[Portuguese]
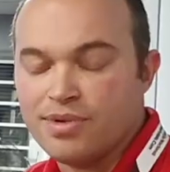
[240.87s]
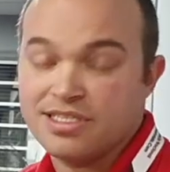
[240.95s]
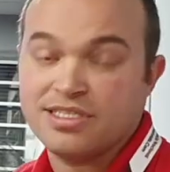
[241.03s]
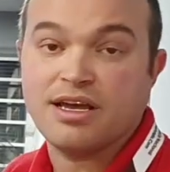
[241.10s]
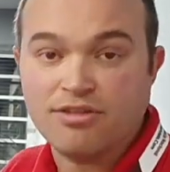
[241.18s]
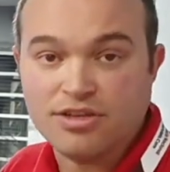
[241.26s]
uma
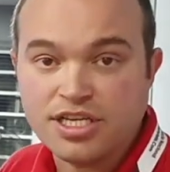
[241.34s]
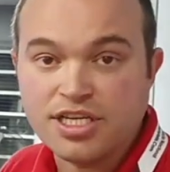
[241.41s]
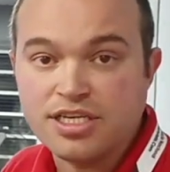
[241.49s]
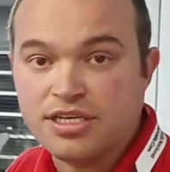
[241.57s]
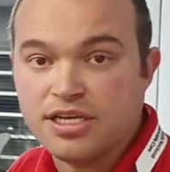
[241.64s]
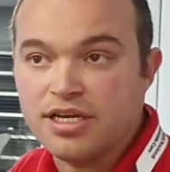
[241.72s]
célula de
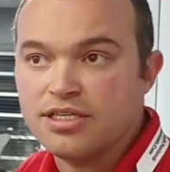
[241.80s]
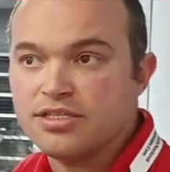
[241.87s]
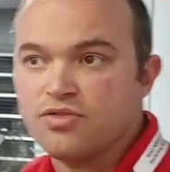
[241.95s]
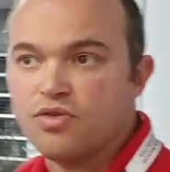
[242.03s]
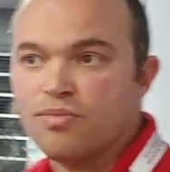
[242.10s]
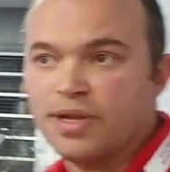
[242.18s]

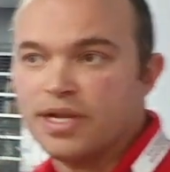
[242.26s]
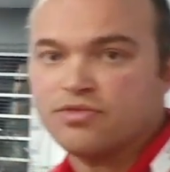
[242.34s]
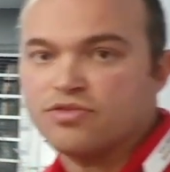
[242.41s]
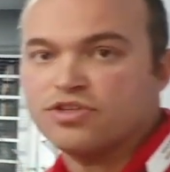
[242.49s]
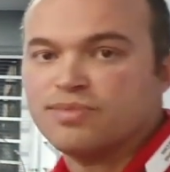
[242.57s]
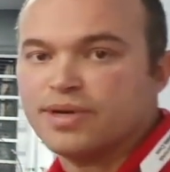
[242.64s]
iniciantes com
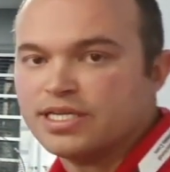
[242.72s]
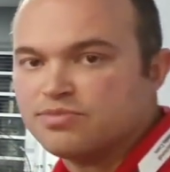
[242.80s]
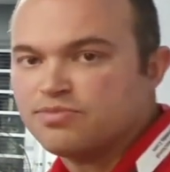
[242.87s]
operadores mais